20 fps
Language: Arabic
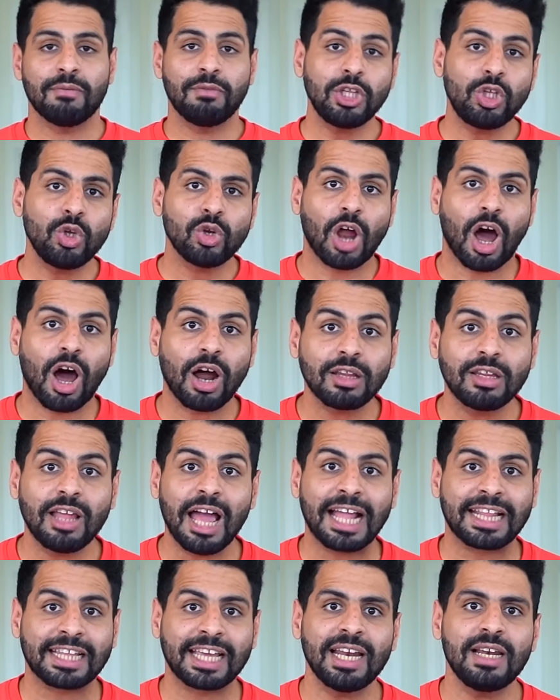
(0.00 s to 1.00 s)
فيديو النهارده
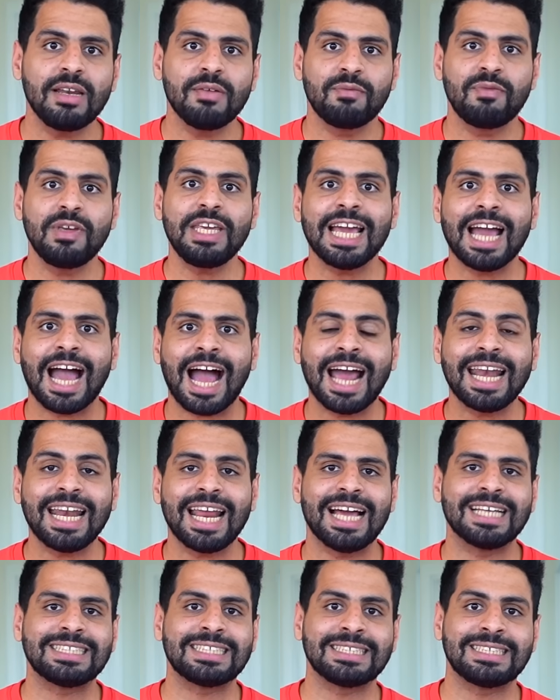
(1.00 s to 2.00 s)
هتكلم فيه عن
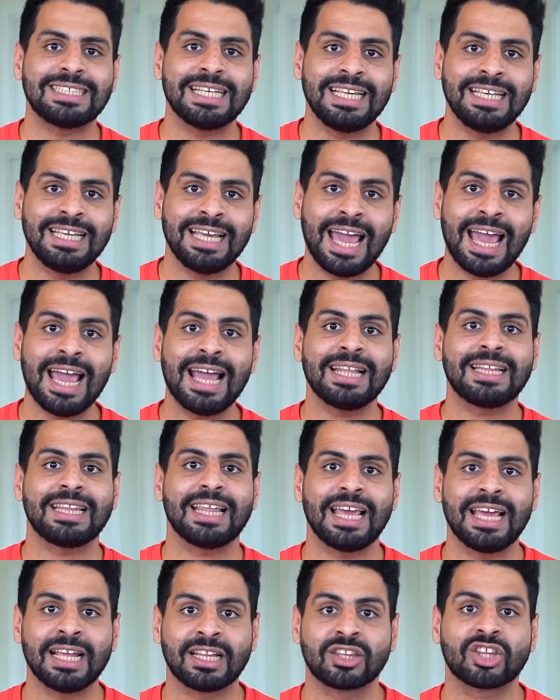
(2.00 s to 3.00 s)
اساسيات
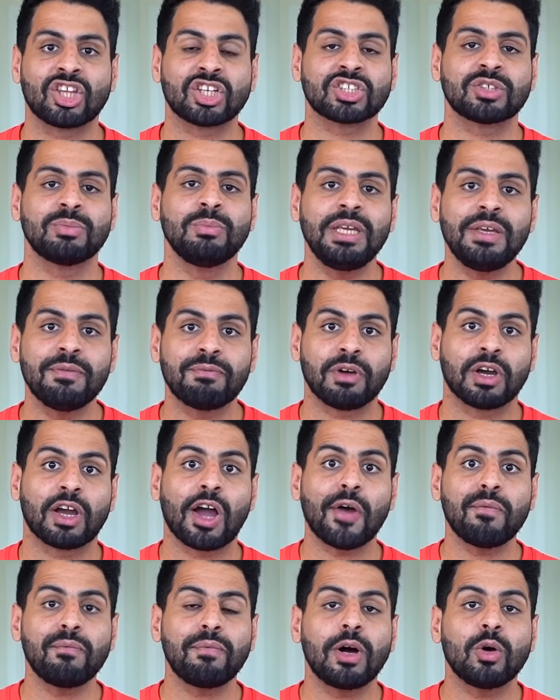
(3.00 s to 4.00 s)
التصميم في
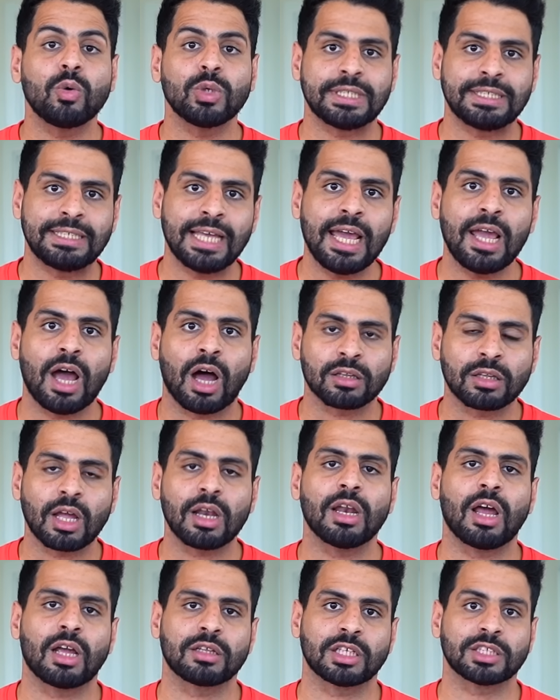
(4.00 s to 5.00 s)
كانفا وازاي
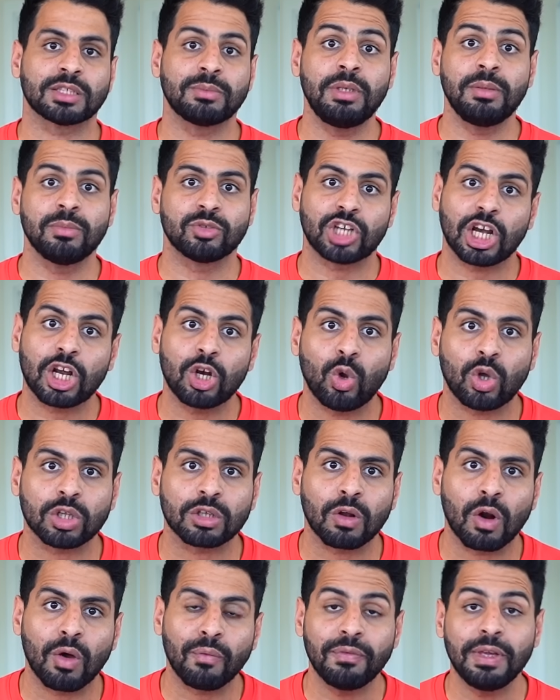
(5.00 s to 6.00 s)
اطلع تصميم شكله
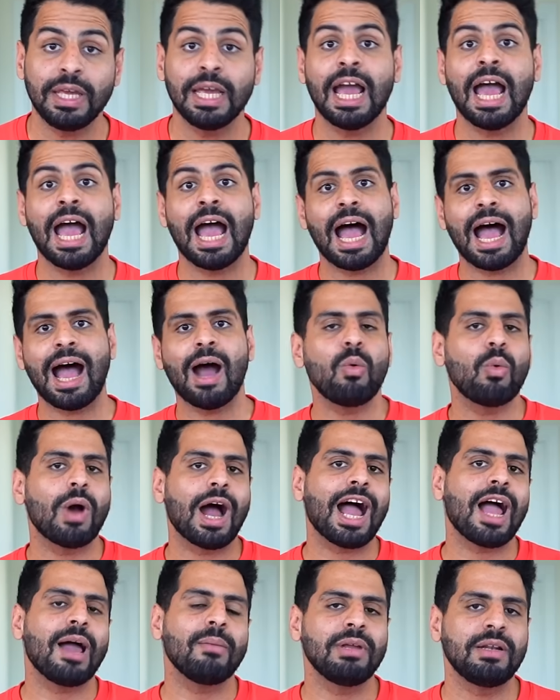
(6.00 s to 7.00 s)
احترافي او
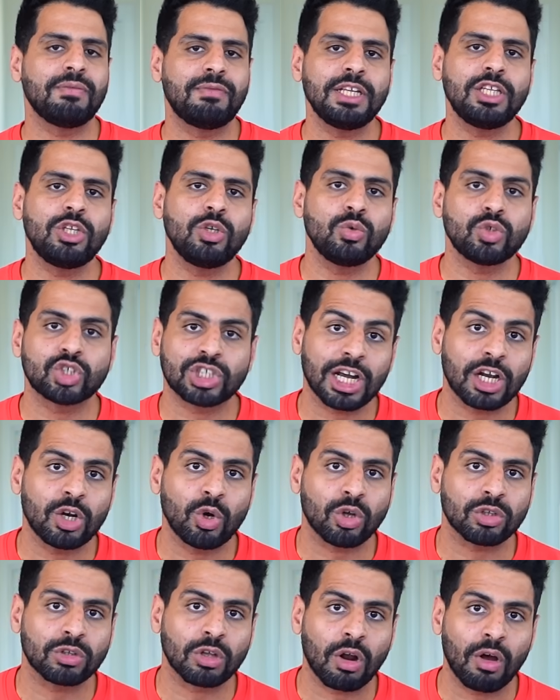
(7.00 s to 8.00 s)
اعمل فيديو
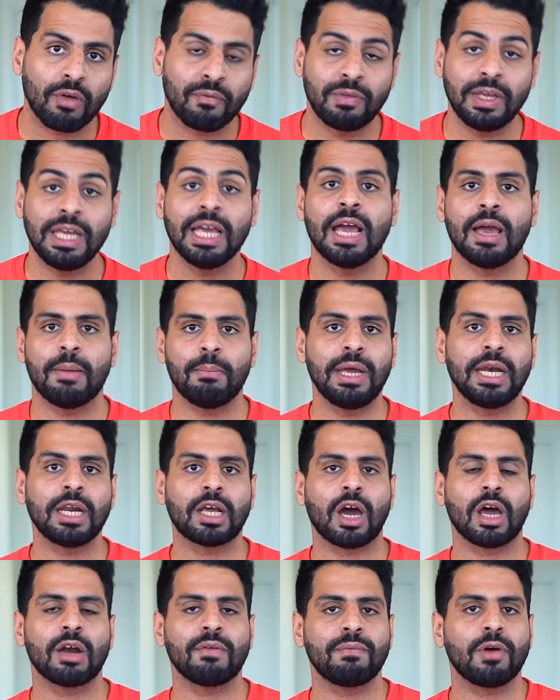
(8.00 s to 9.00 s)
شكله احترافي من
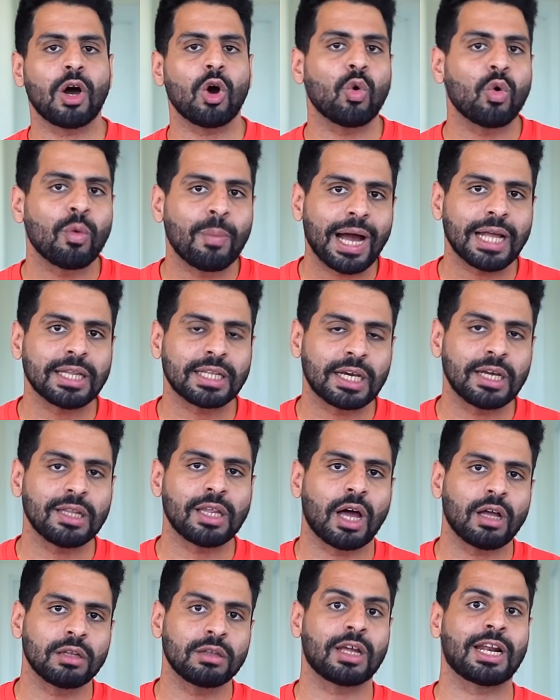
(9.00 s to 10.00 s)
كانفا وبعد
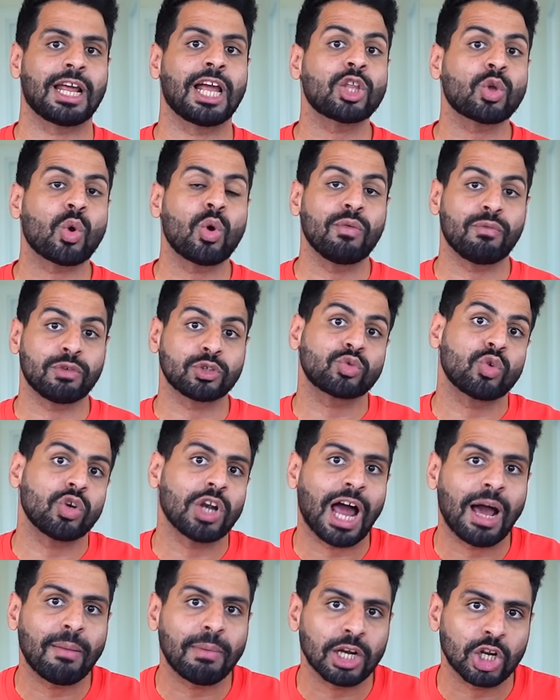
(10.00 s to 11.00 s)
كده اقدر ادخل في سوق
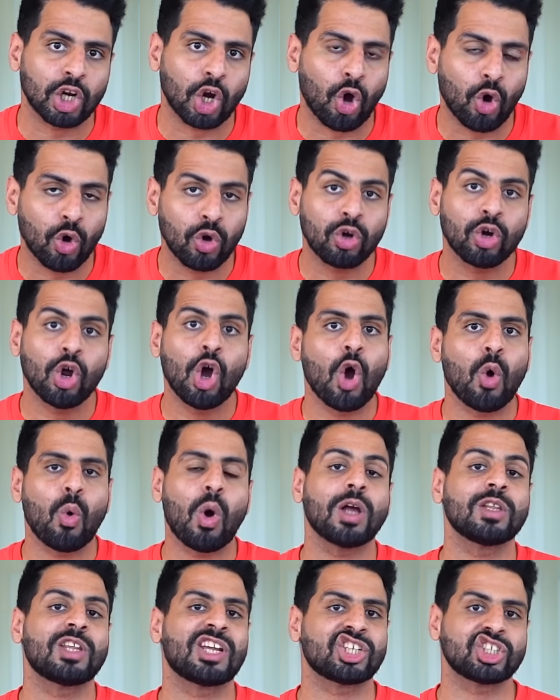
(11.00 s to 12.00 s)
العمل الحر
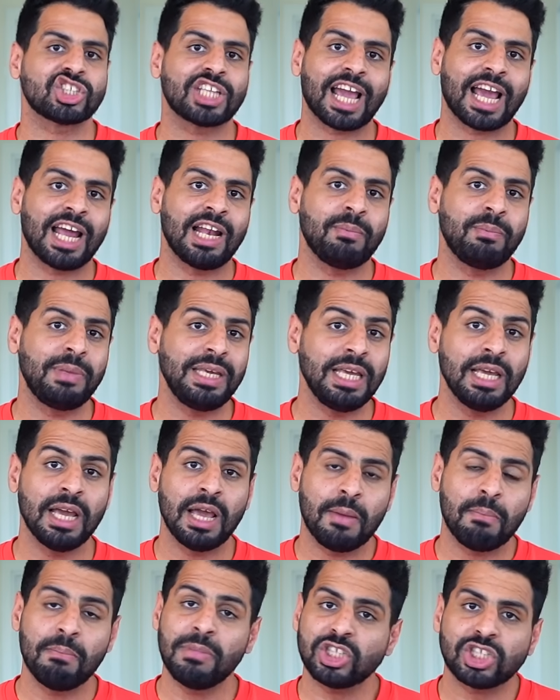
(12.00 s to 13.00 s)
واقدر اشتغل بيه
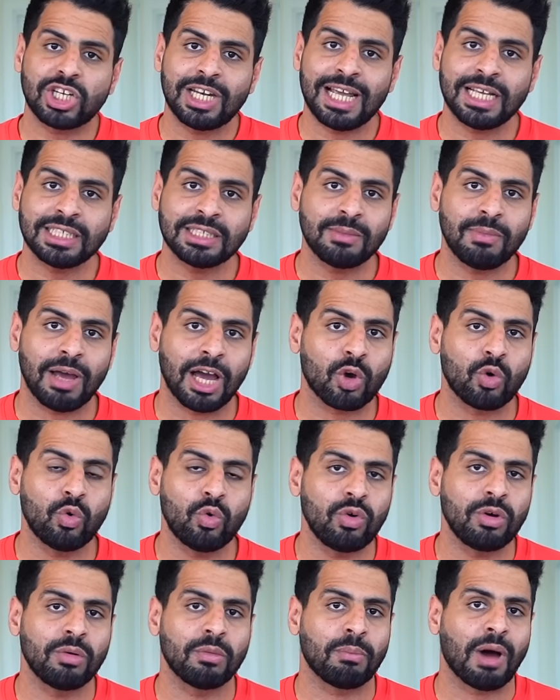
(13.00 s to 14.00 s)
مش لازم
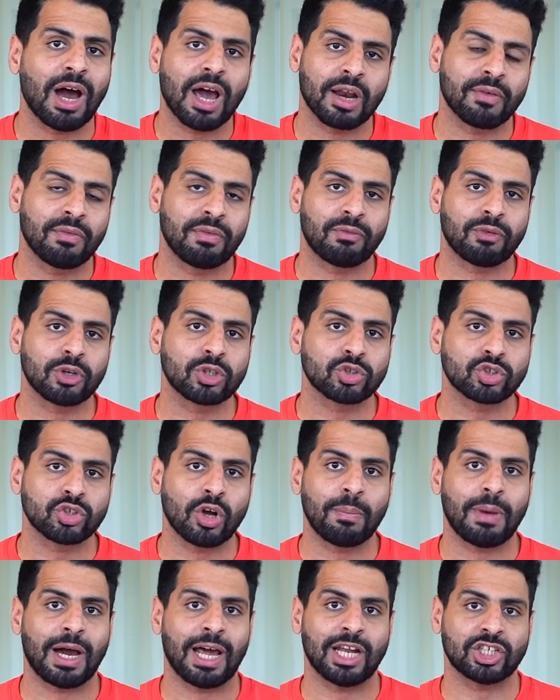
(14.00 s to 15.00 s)
اكون بعرف
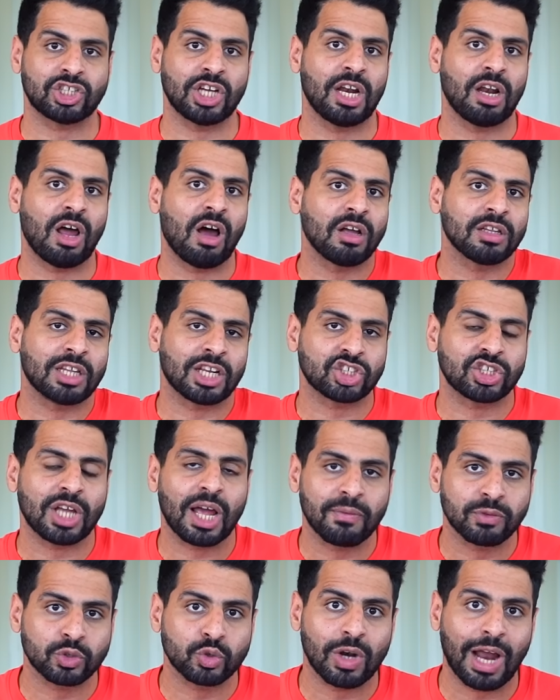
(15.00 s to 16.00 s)
الفوتوشوب علشان اقدر
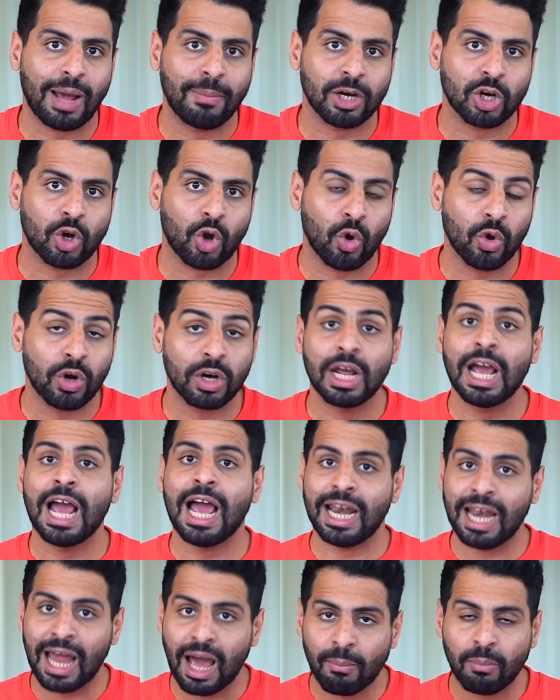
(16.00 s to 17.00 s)
اشتغل في سوق العمل الحر
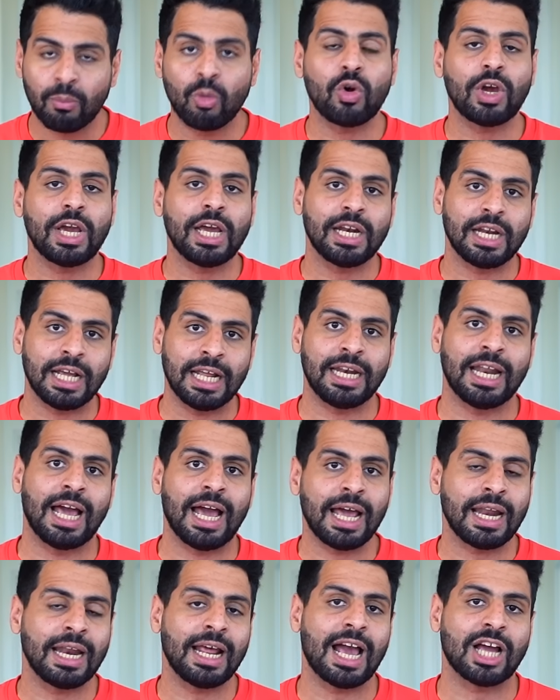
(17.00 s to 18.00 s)
لا ممكن ان
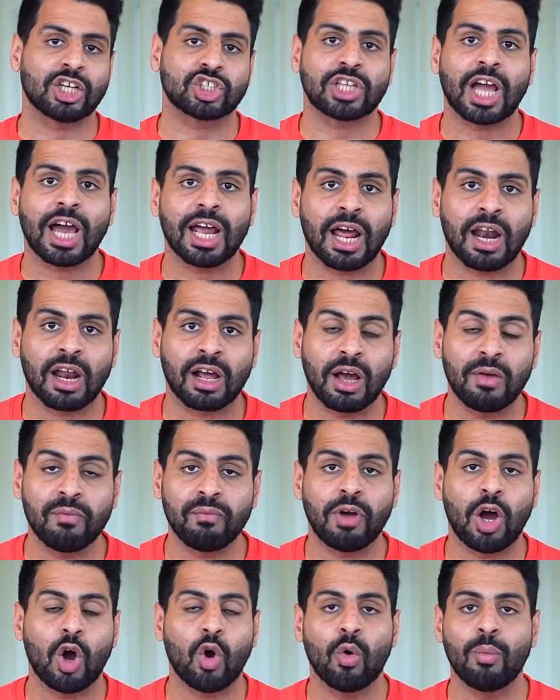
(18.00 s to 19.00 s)
انا اشتغل على
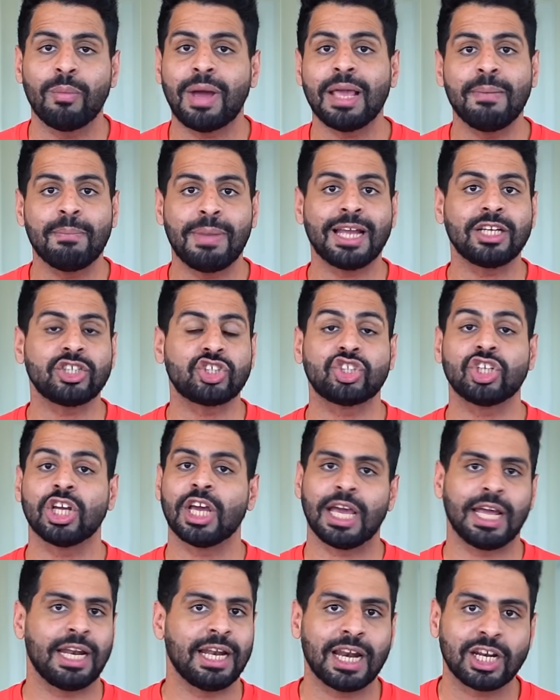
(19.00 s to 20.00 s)
كانفا وما
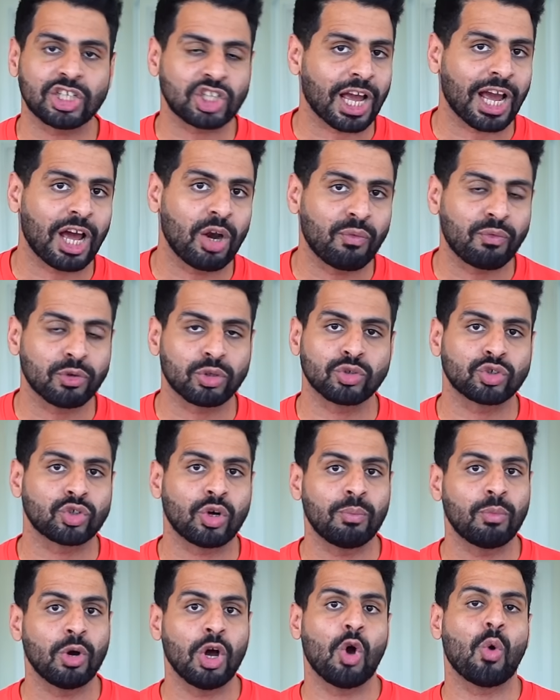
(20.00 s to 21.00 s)
يبانش ان انا شغاله
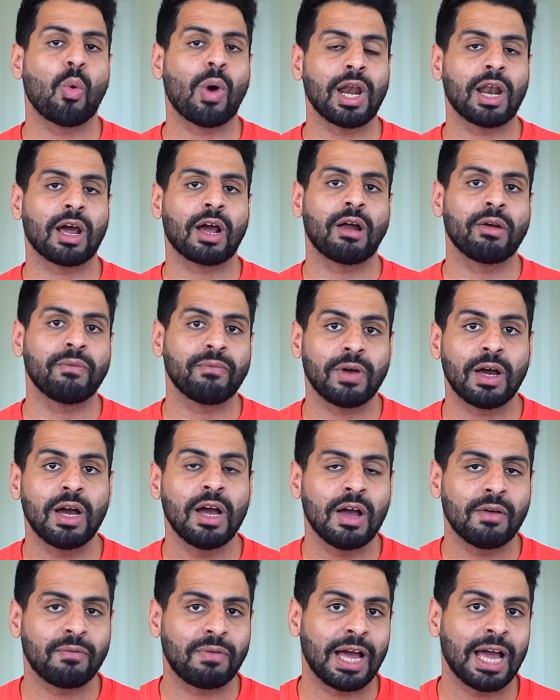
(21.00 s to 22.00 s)
فوتوشوب ولا كانفا
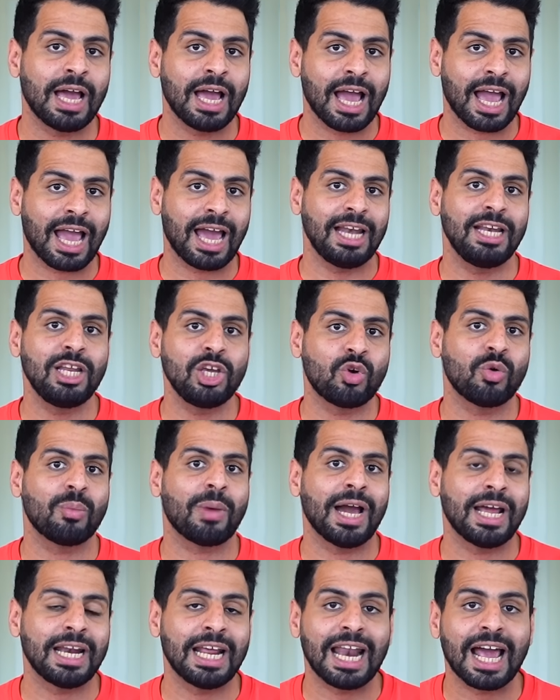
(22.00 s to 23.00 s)
فخليكم
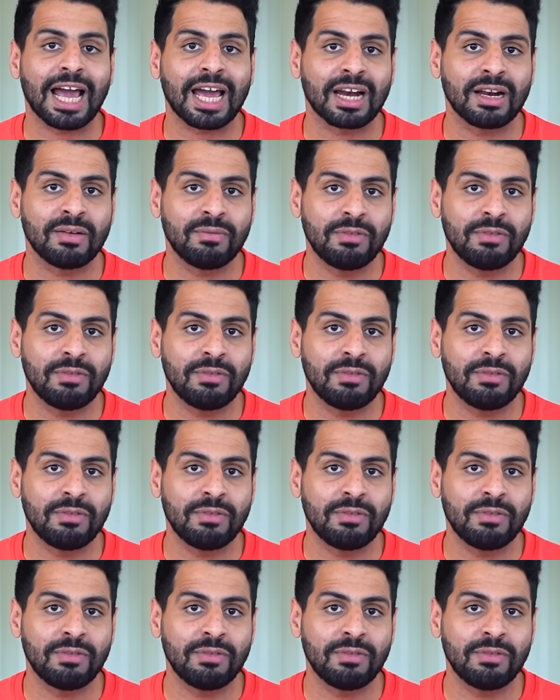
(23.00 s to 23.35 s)
معانا لاخر